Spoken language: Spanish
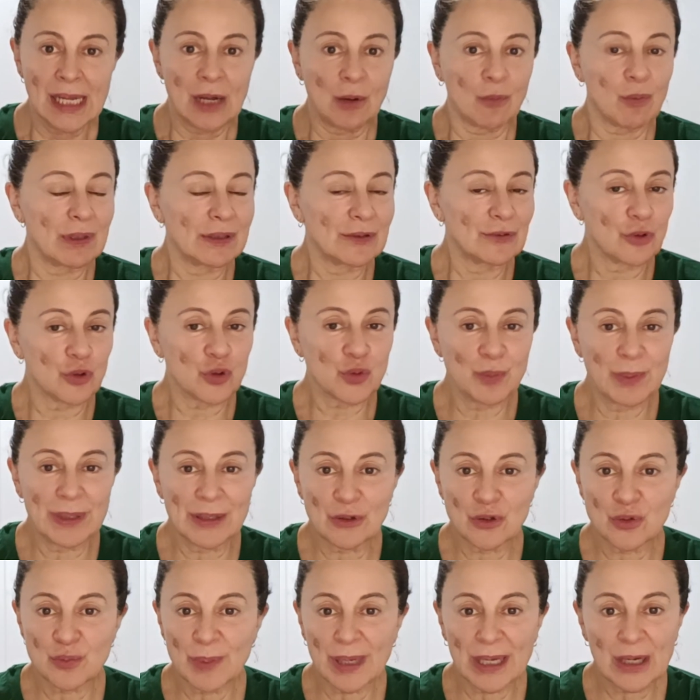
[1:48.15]
Cuantos
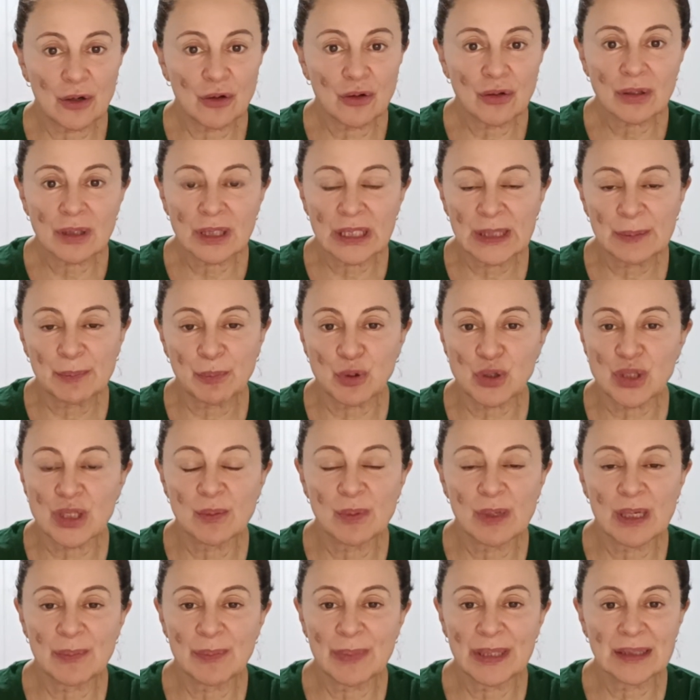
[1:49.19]
menos mejor y
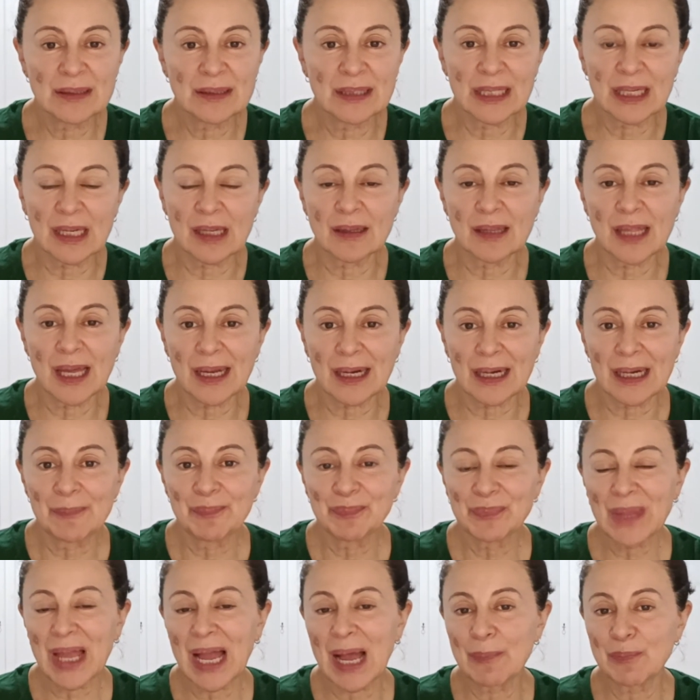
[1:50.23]
posiblemente quitar
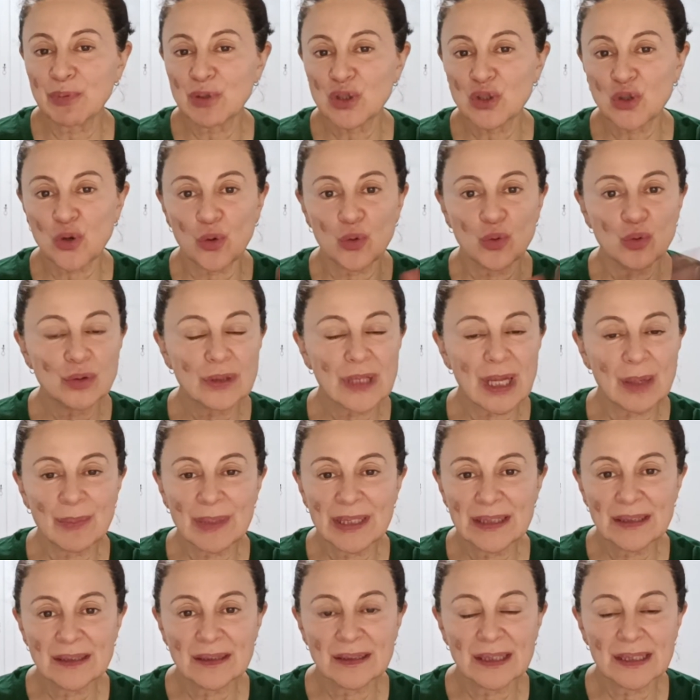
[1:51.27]

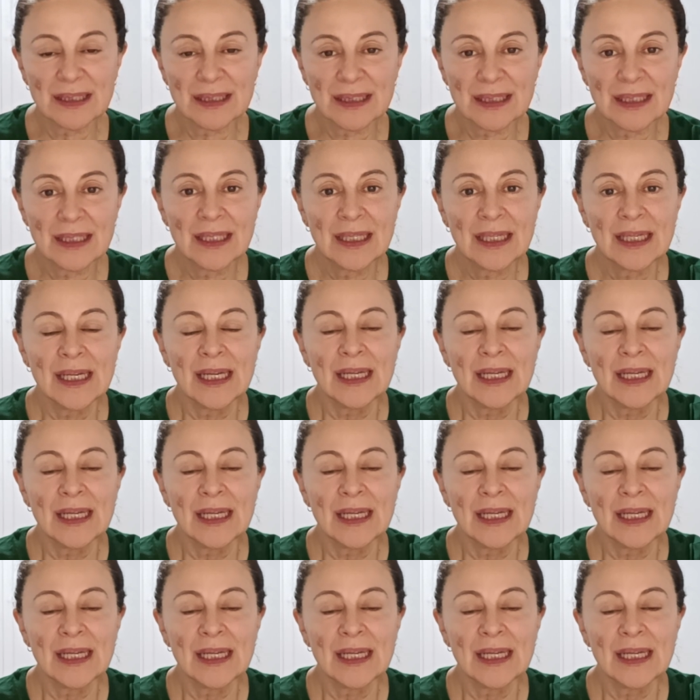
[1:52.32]
absolutamente